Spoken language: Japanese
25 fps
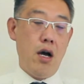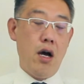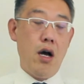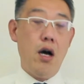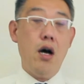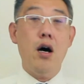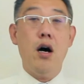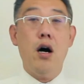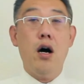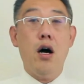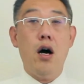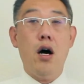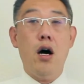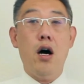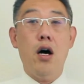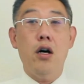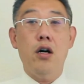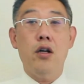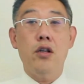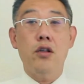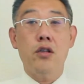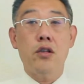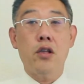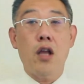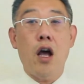
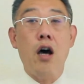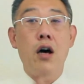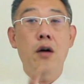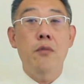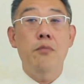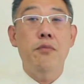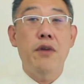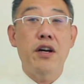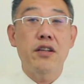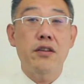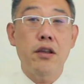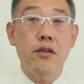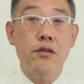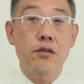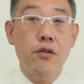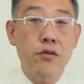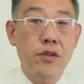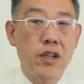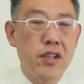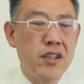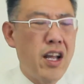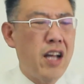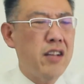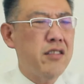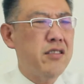ああ、丹波哲郎
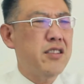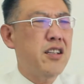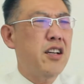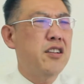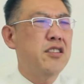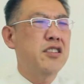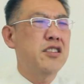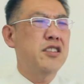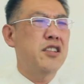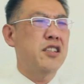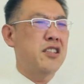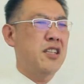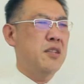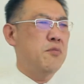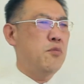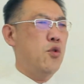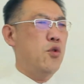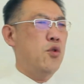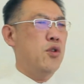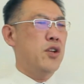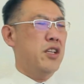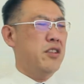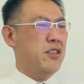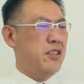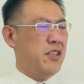さん懐かしいですね。
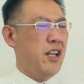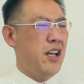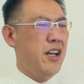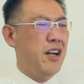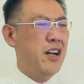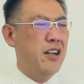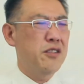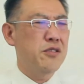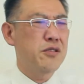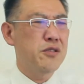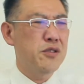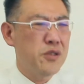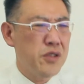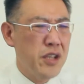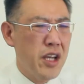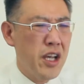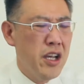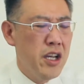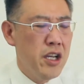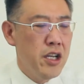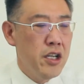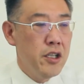僕ら世代からするとね、